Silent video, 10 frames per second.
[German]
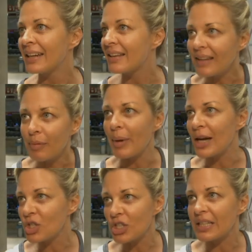Da sind
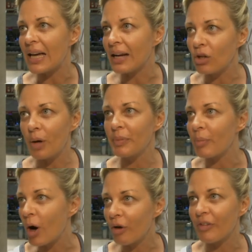Menschen, die ankommen, die
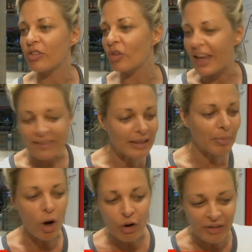brauchen was zu essen, die
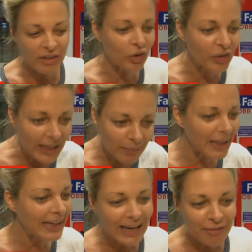brauchen was zu trinken.
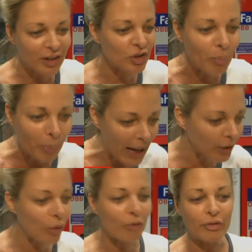Man geht einfach zum
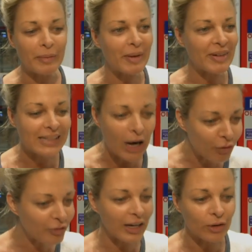Bahnhof, wenn man was
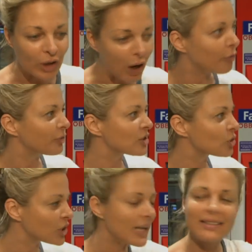kaufen kann und kauft was
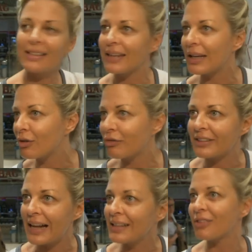und stellt sich dahin und
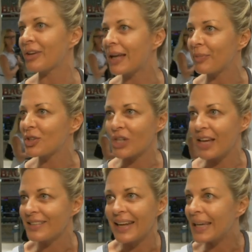verteilt das verdammte
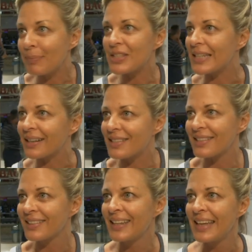Scheiße. Da gibt's
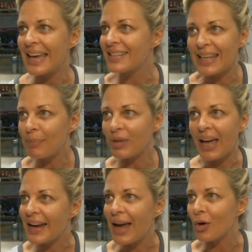nichts. Es gibt
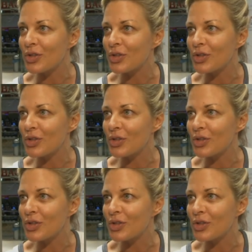keine